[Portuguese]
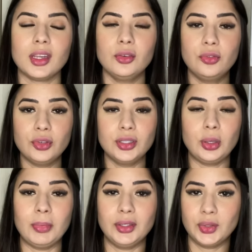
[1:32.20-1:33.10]
Fui,
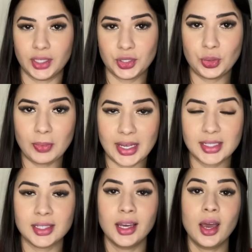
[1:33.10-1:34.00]
tomei durante um
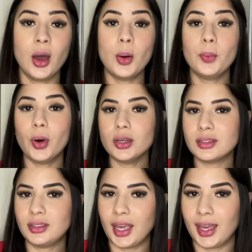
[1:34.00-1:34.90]
mês.
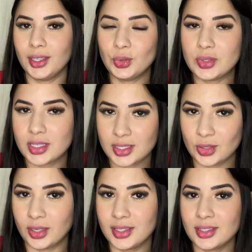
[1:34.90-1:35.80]
Postei nos
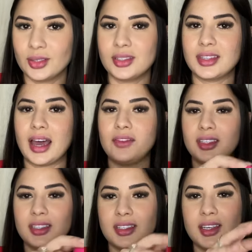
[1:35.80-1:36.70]
stories que eu estava
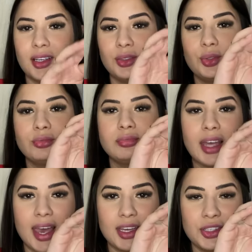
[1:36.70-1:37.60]
iniciando um
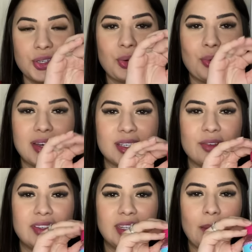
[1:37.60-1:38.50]
teste com
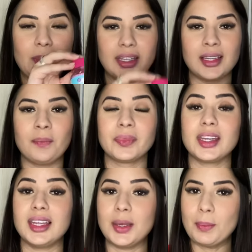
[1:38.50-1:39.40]
essa vitamina
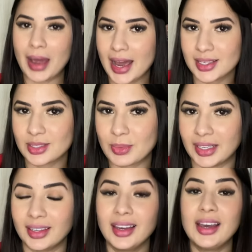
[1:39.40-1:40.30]
e pasmem,